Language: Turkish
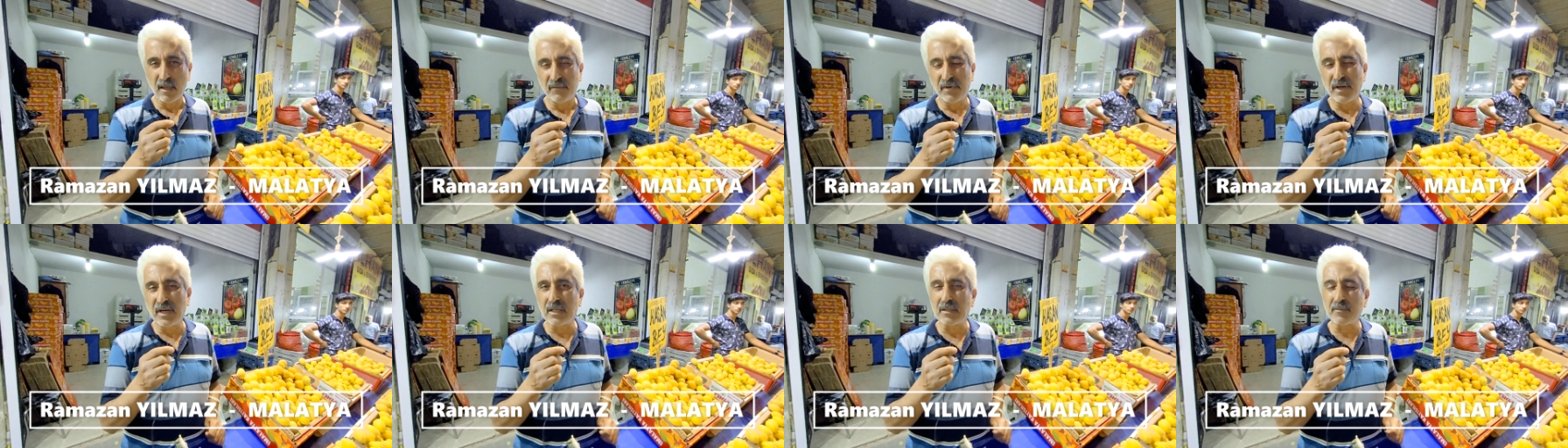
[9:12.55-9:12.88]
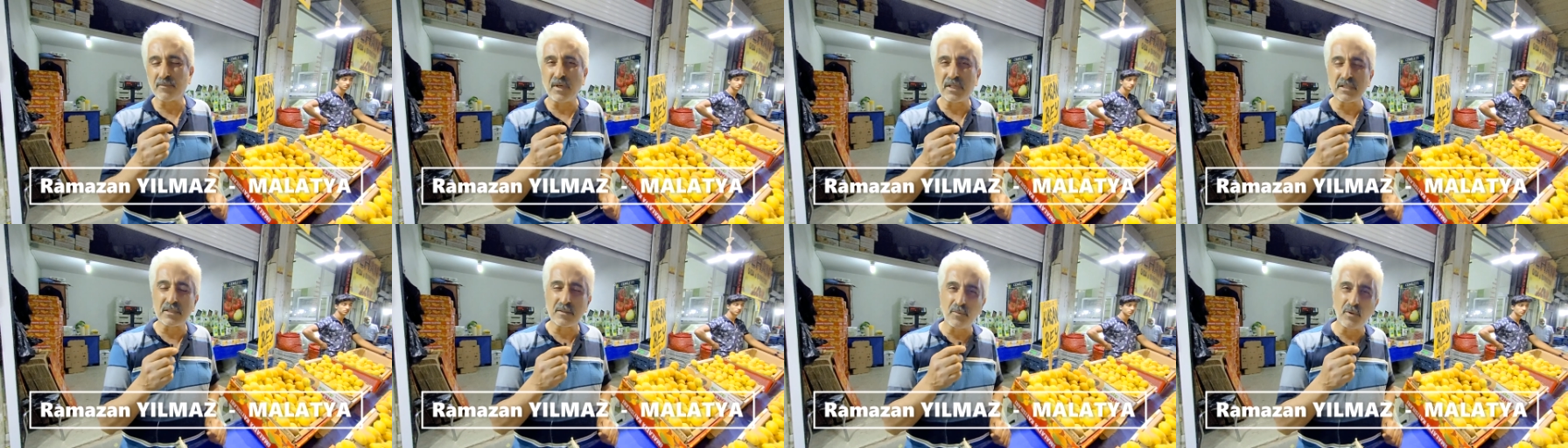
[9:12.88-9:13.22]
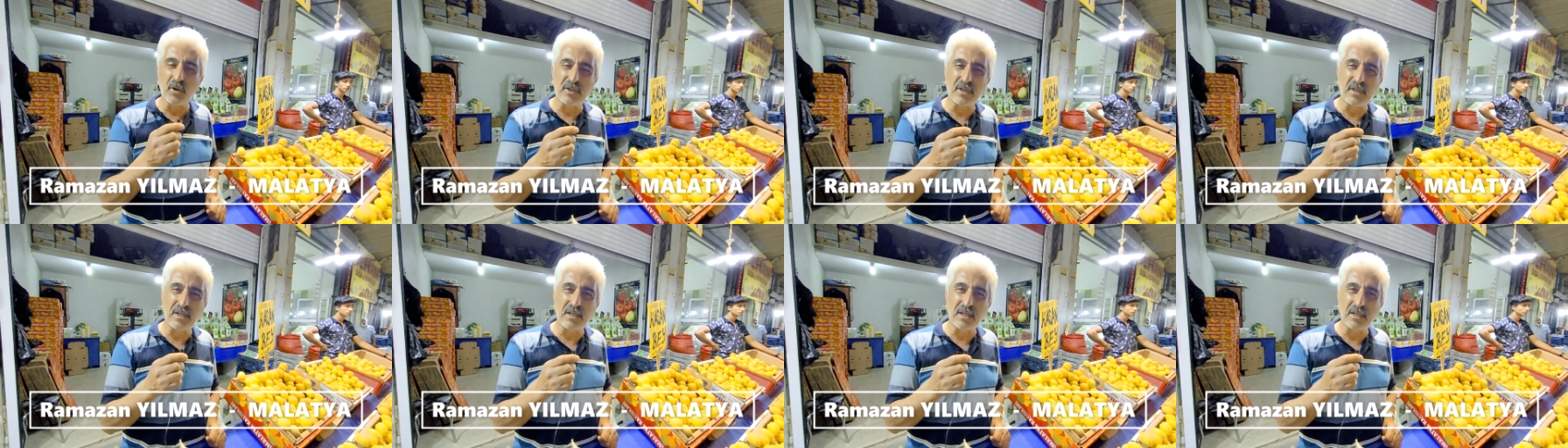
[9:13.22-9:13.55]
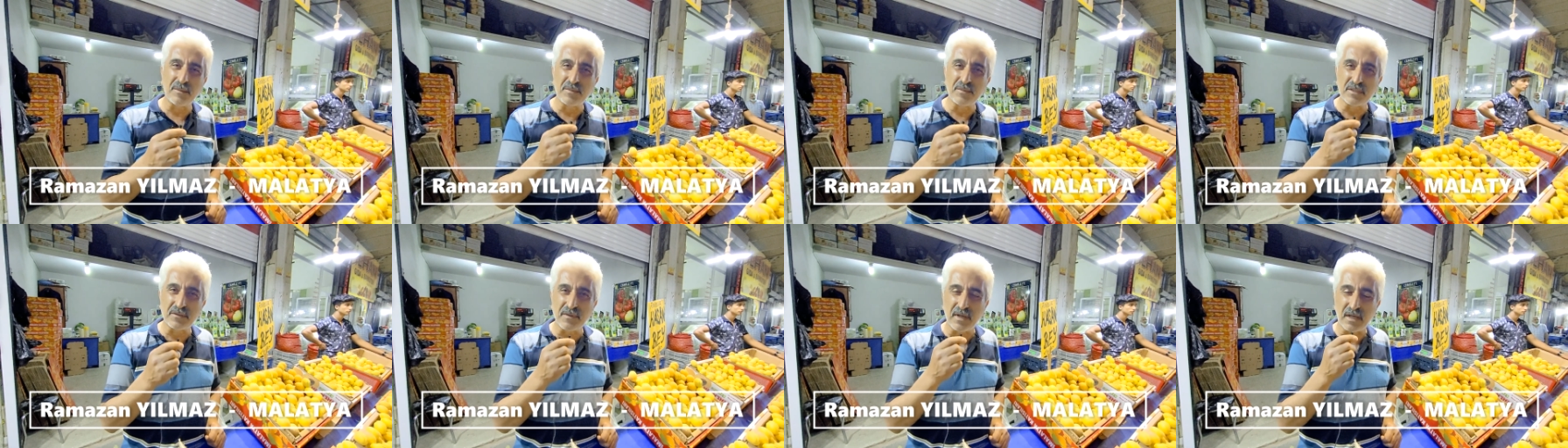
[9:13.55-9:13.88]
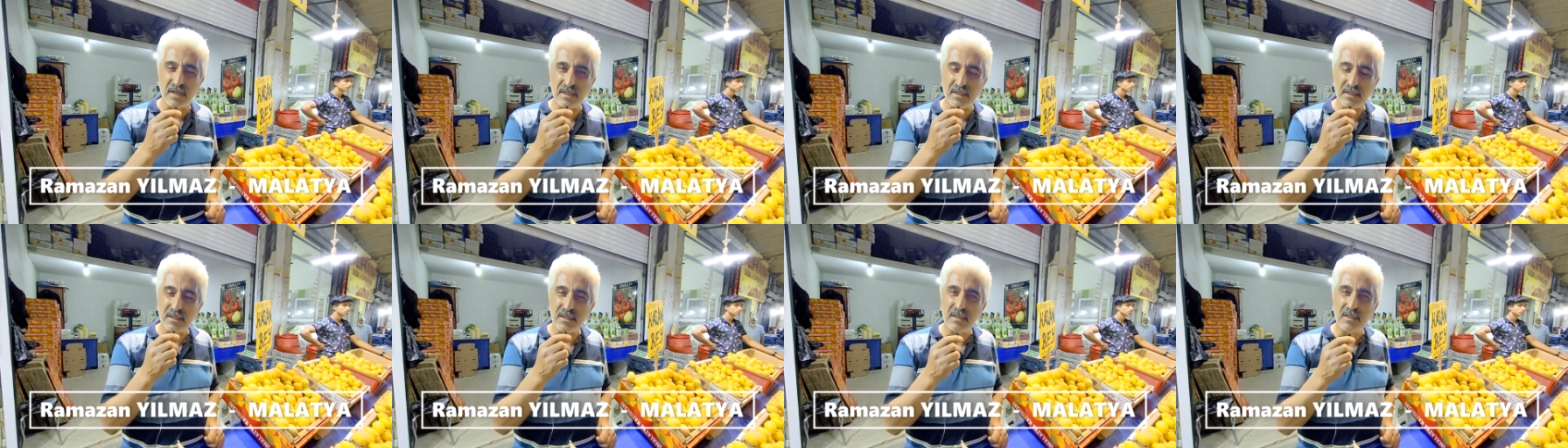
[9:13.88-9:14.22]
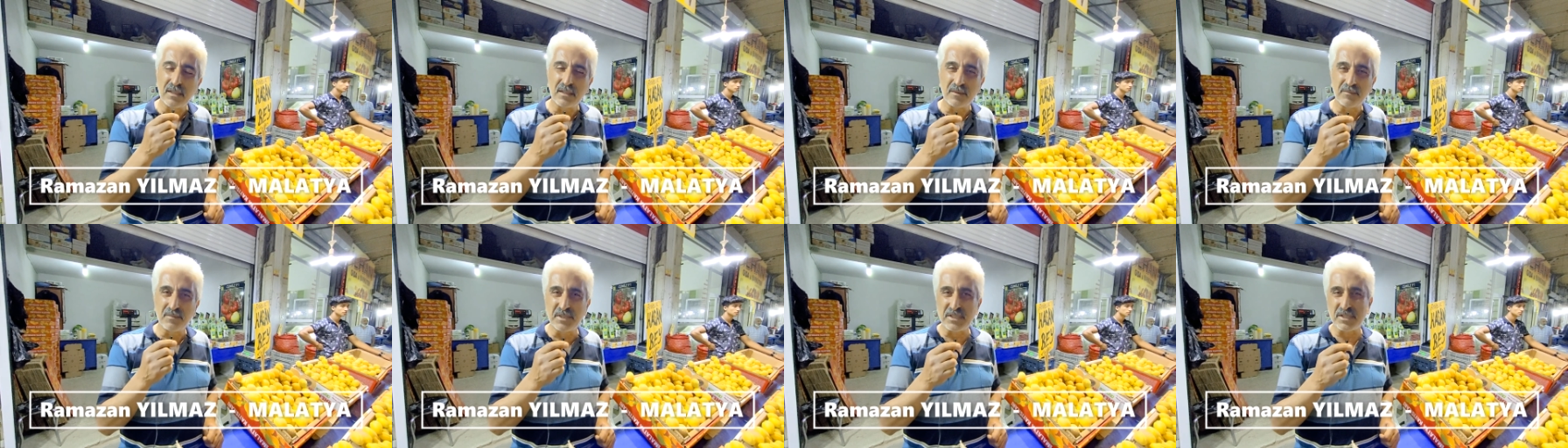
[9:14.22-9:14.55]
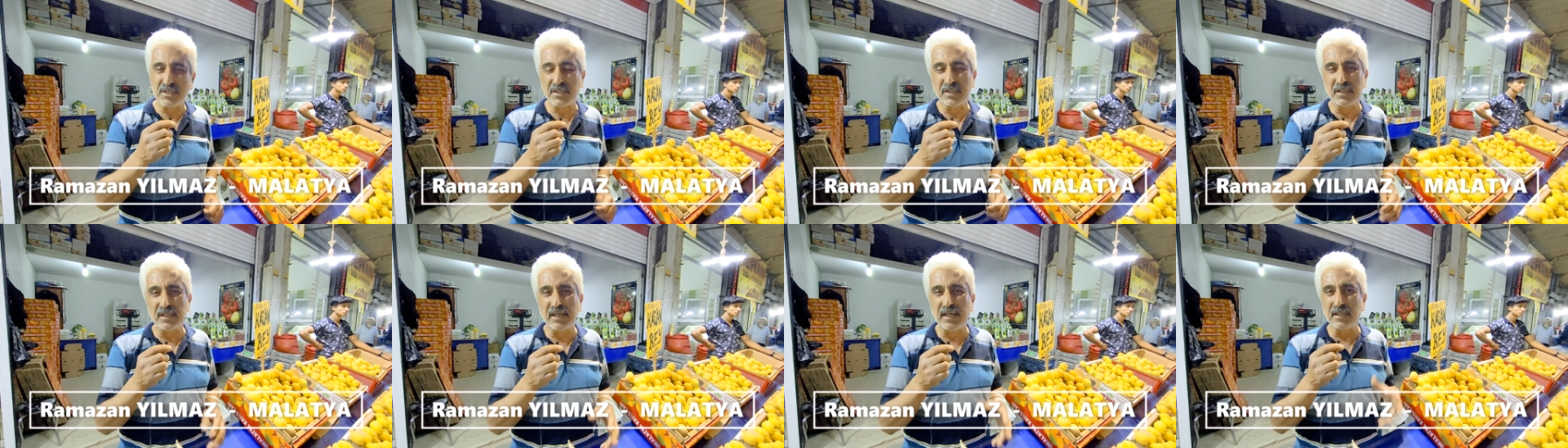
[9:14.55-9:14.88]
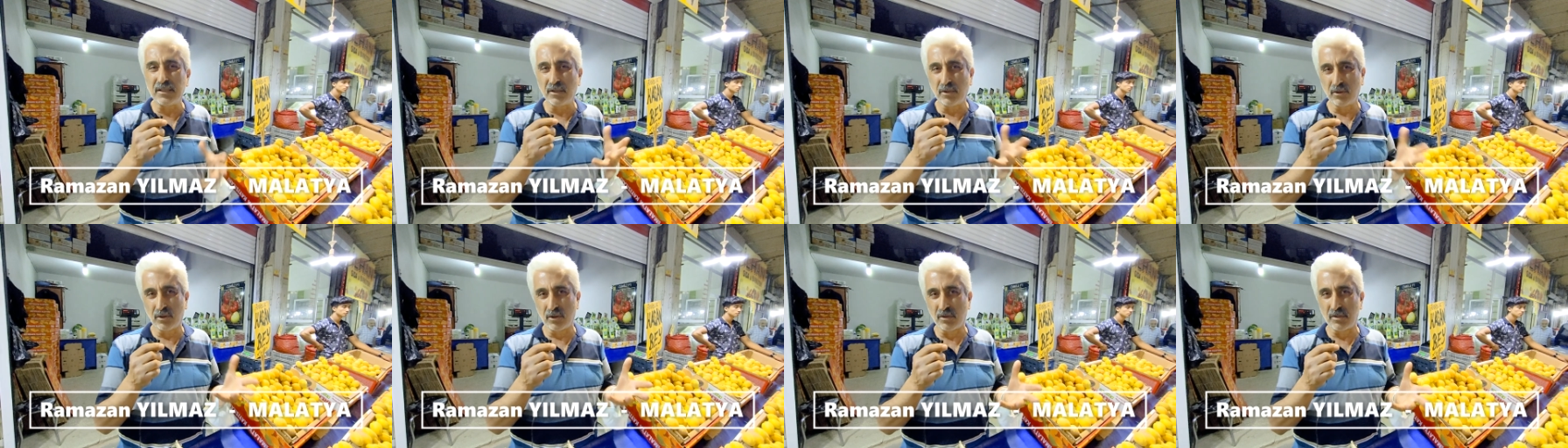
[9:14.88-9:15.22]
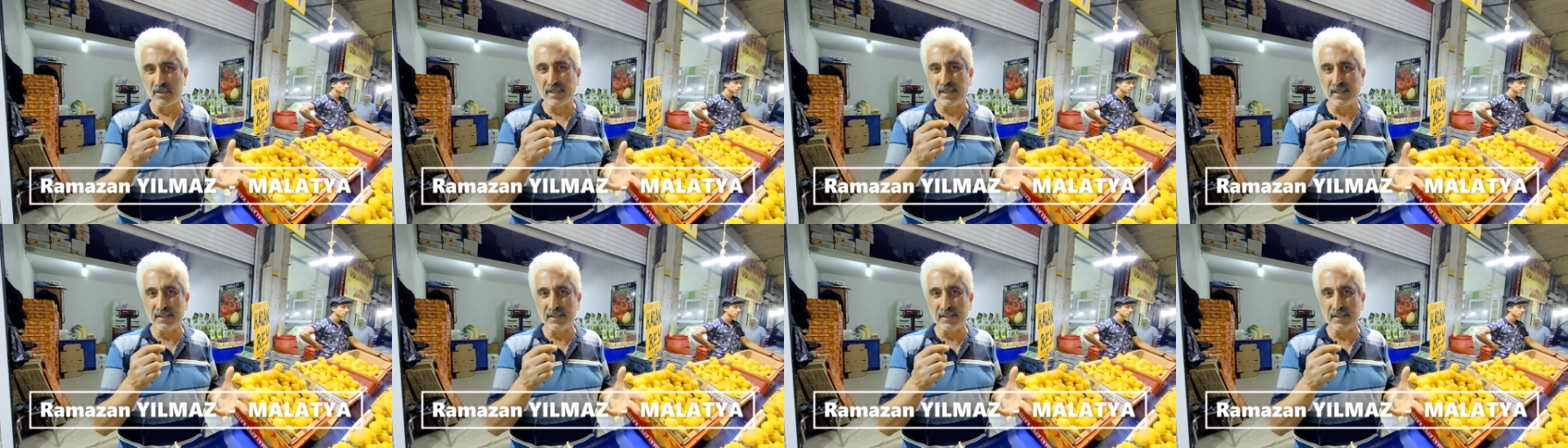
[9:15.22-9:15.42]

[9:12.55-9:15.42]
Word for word: Fakat bazı bölgelerimiz var. Biz şire diyoruz.